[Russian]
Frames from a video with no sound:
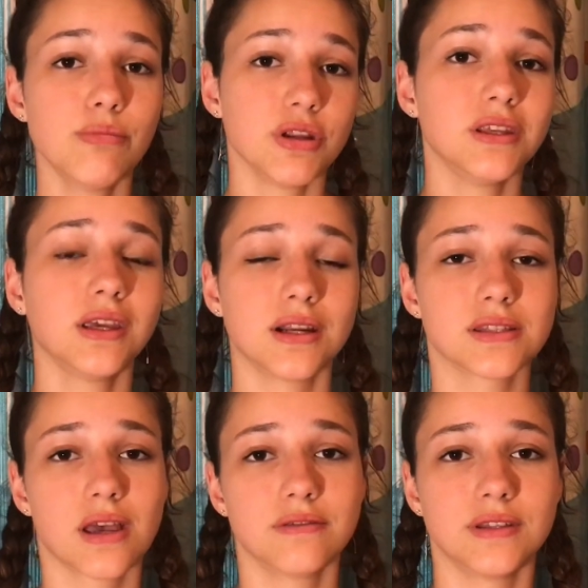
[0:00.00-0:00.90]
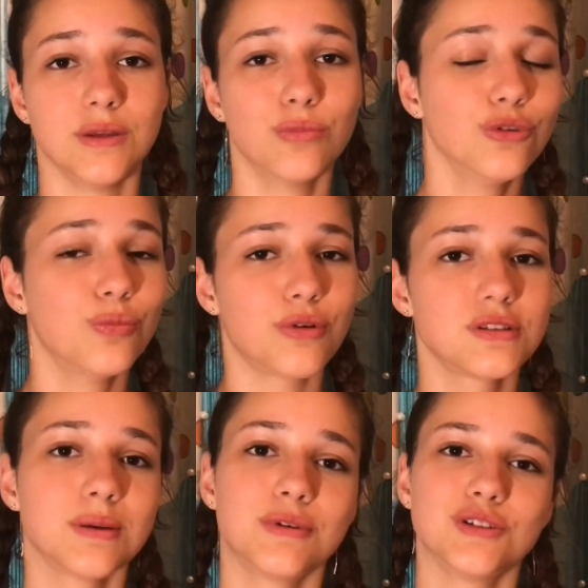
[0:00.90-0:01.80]
про них я рассказывать не буду,
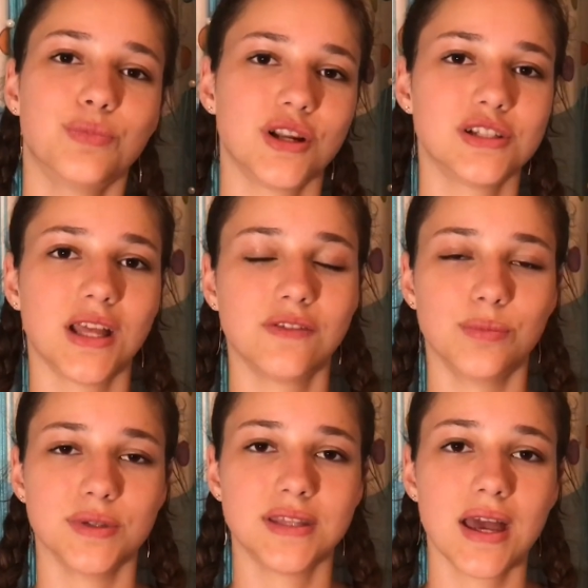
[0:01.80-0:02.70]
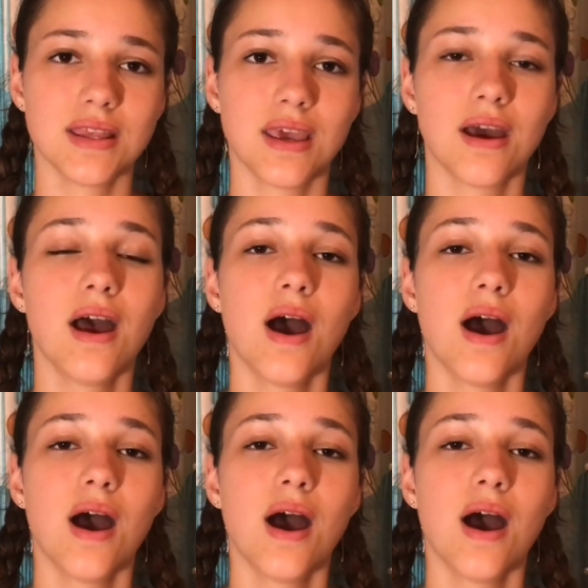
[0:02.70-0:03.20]
просто можете прочитать в описании,